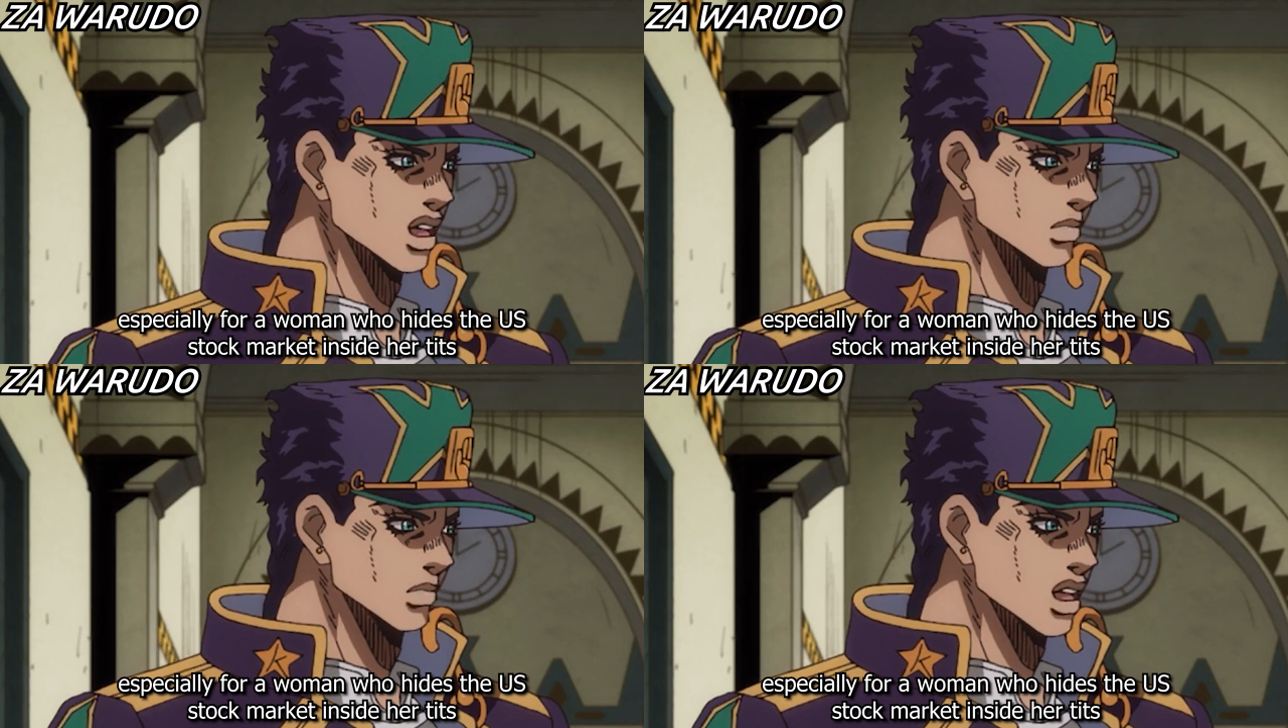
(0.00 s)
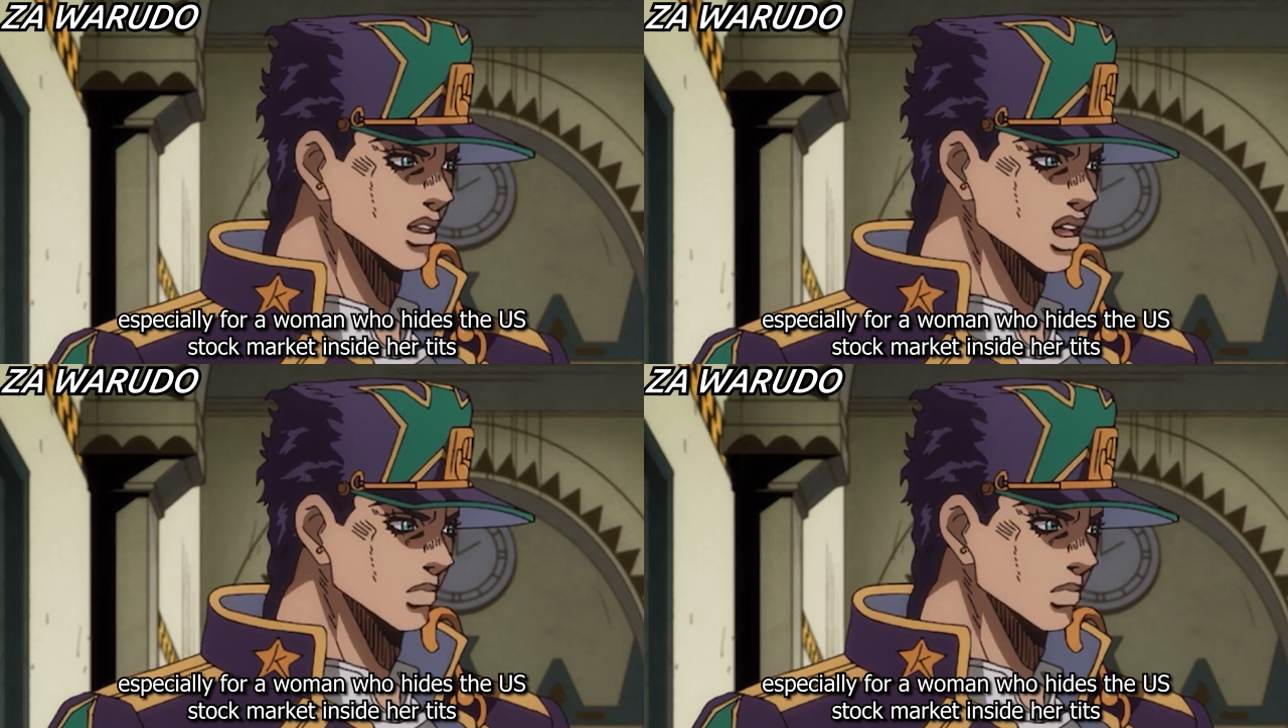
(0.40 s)
か知らない
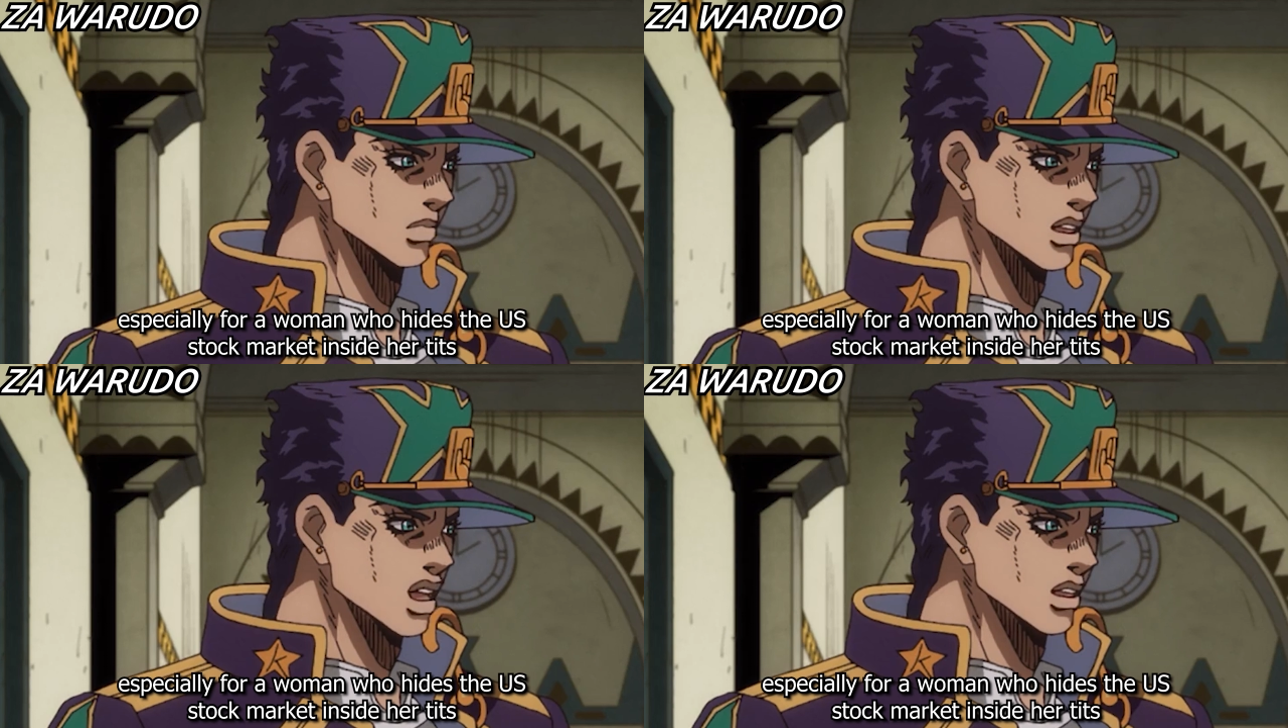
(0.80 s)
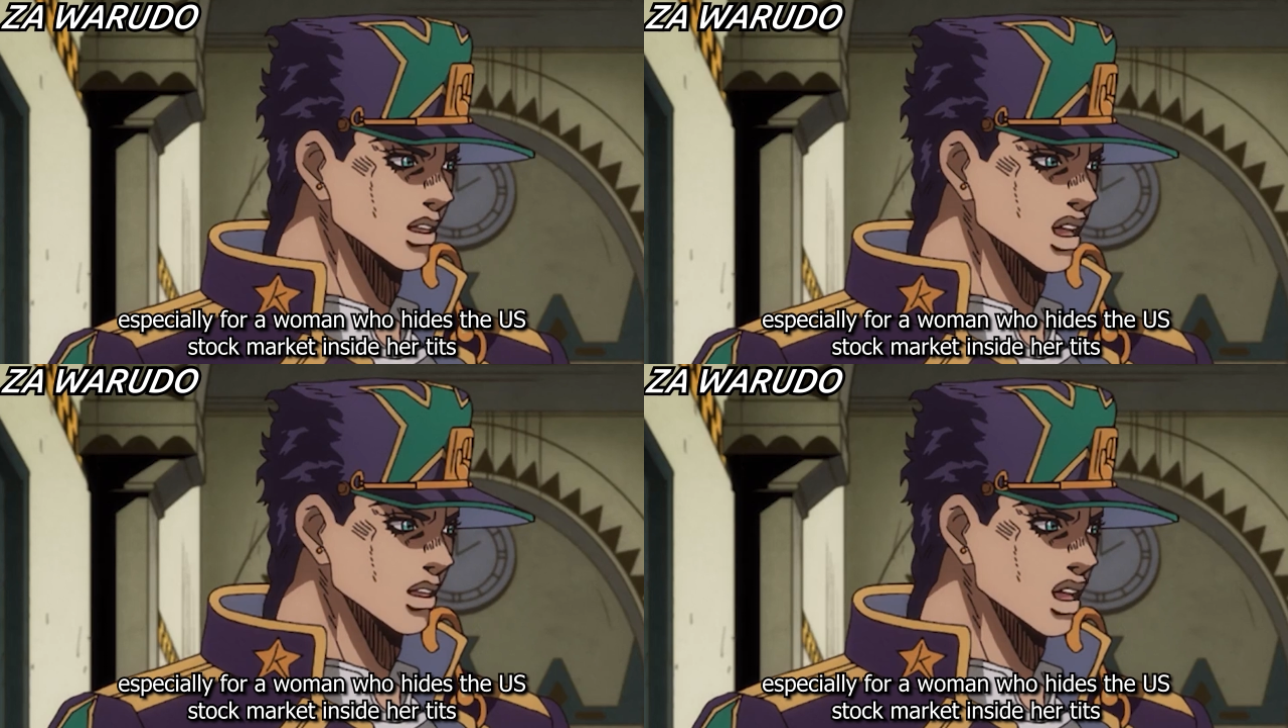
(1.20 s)
が、
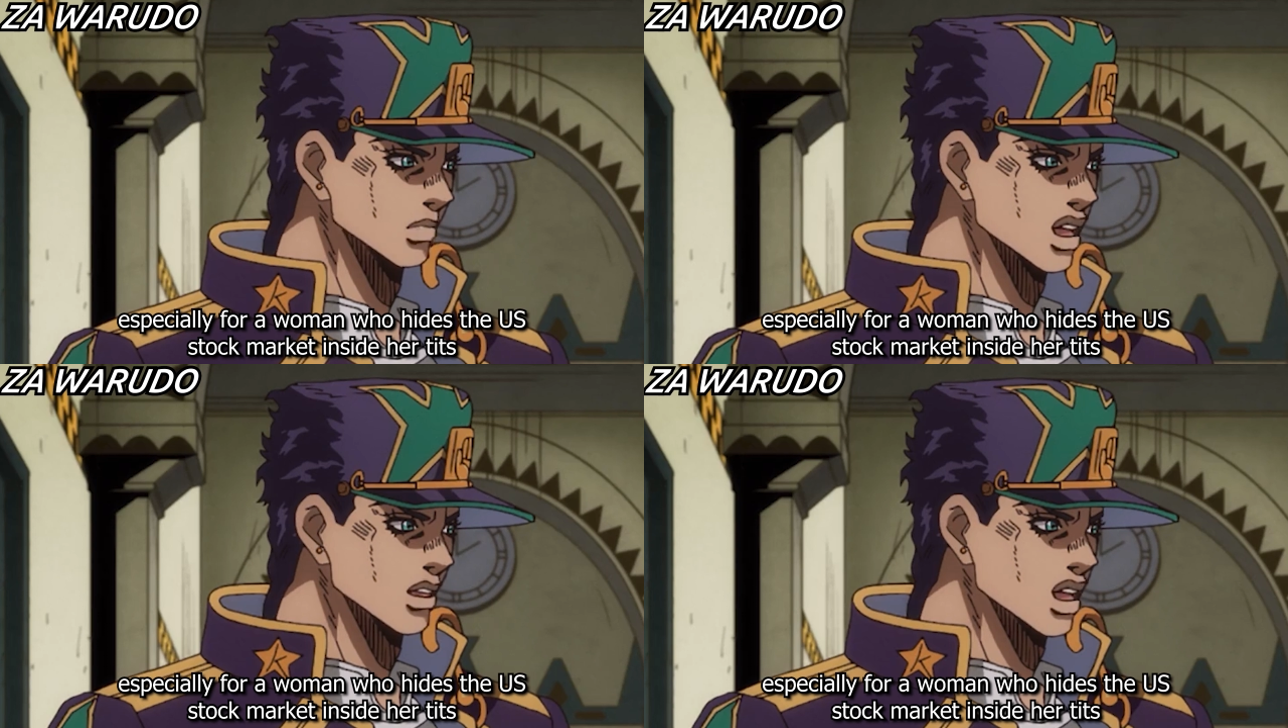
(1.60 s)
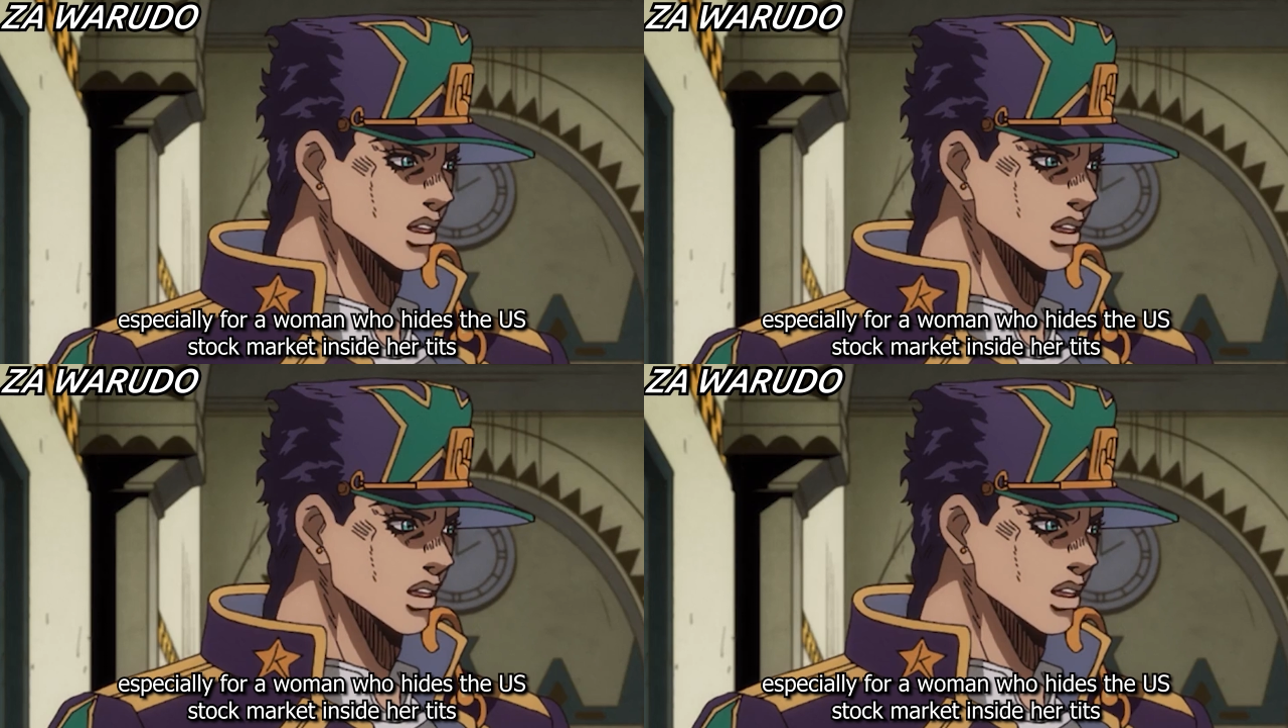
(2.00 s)
今は関係